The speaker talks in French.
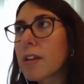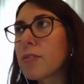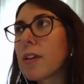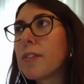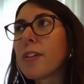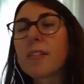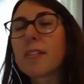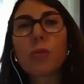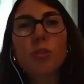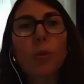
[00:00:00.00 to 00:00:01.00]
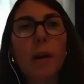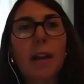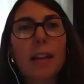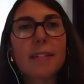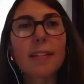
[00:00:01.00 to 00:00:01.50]
Effectivement, je
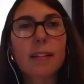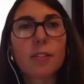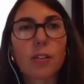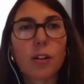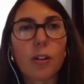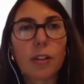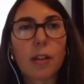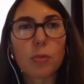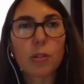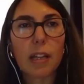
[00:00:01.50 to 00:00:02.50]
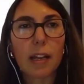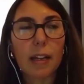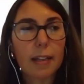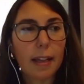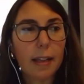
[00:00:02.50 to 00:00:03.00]
parlais, Céline, euh, en amont de
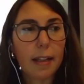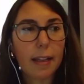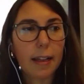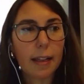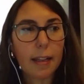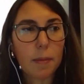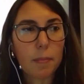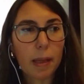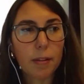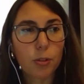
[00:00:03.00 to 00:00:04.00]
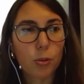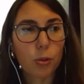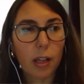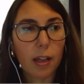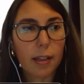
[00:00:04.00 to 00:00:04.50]

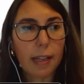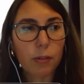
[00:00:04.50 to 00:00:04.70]
la,